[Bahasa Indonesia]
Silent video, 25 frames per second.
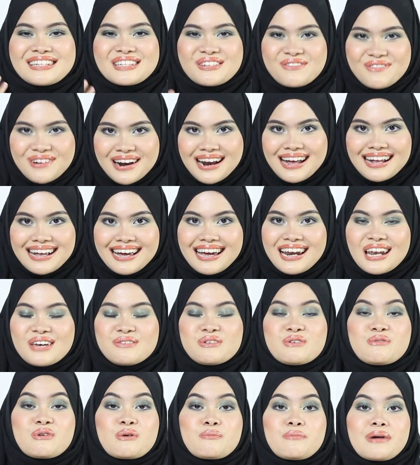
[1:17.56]
sebenarnya yang
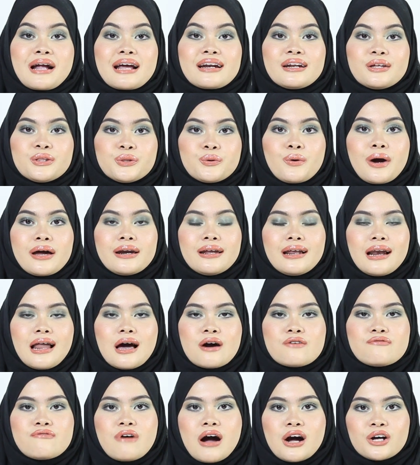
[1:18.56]
lebih berperan itu
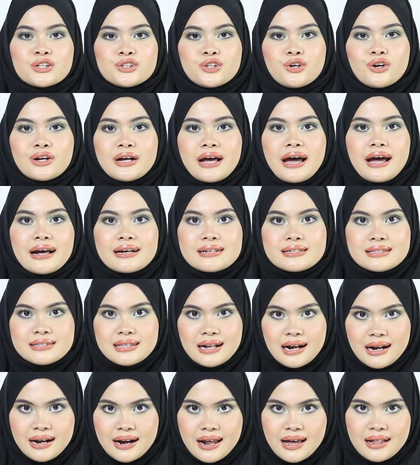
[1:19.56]
adalah faktor
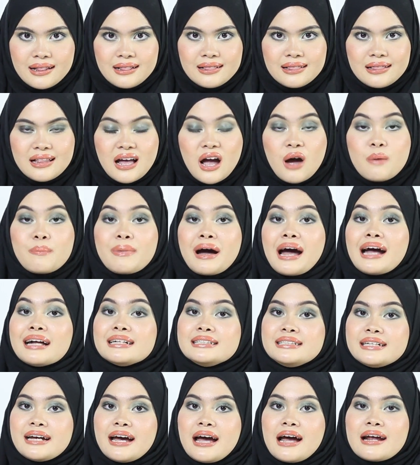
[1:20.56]
eksternal apa
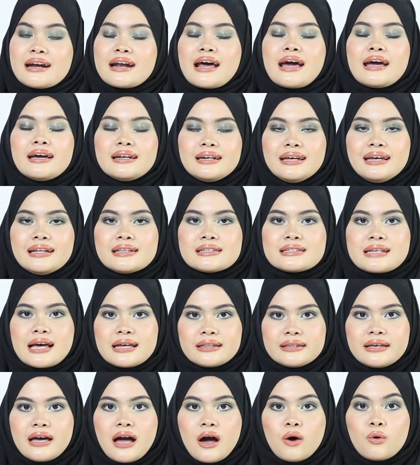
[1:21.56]
aja. Nah ini
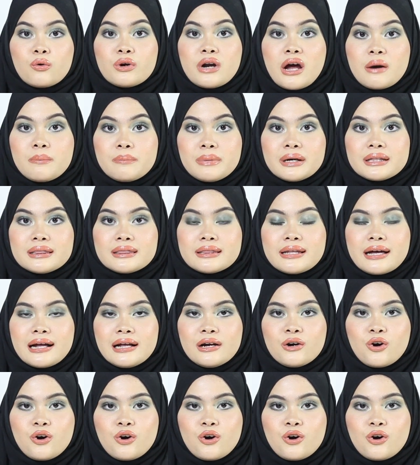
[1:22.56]
insightnya aku dapat dari